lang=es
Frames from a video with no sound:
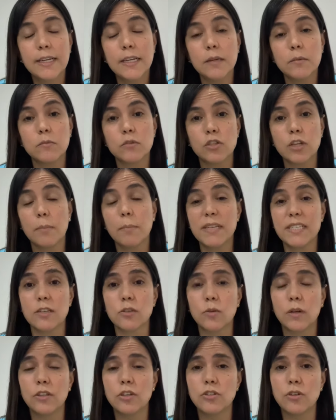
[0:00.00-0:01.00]
Muchas veces
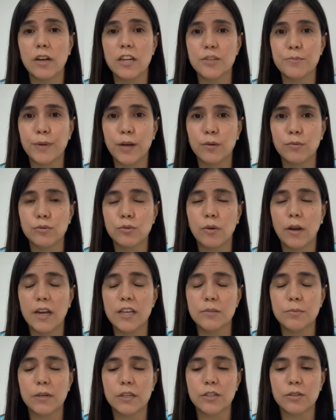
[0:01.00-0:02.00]
cuando yo les pregunto a
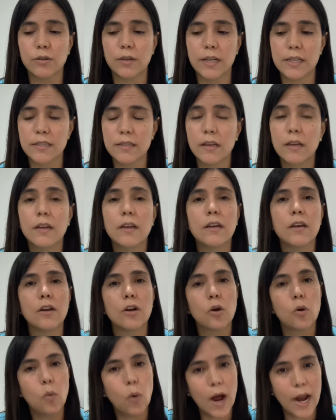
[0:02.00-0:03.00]
las personas,
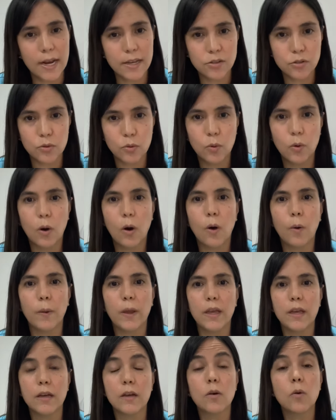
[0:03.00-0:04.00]
¿cuál es tu
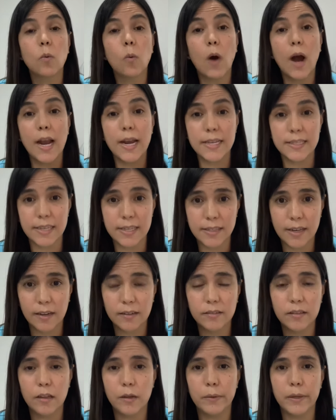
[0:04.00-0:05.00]
hobby? ¿Cuál es esa
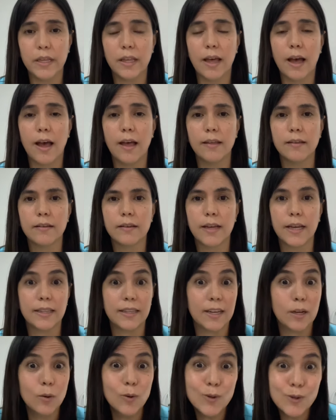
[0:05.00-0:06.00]
actividad que
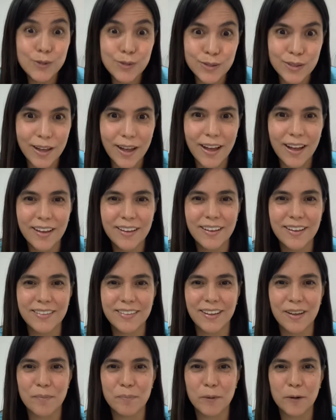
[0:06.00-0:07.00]
te gusta, que
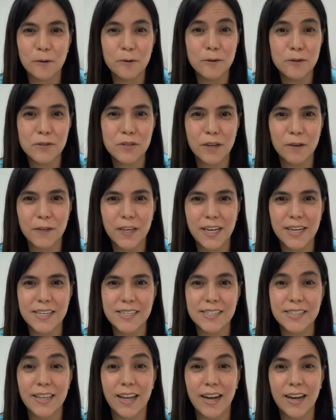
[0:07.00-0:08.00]
te produce
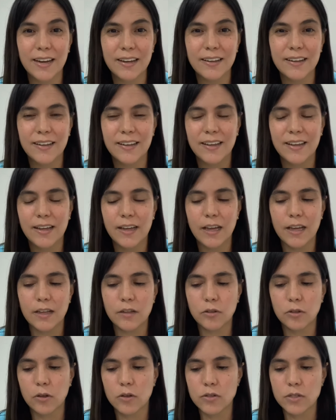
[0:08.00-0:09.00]
bienestar?
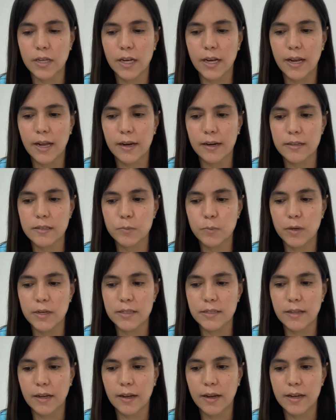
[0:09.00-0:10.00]
Entonces la
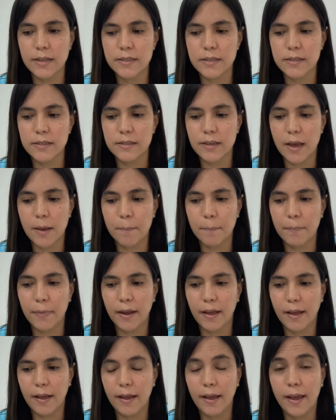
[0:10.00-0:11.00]
respuesta casi
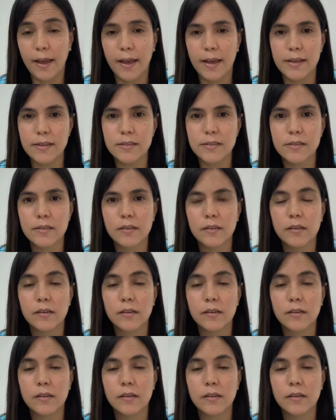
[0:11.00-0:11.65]
siempre es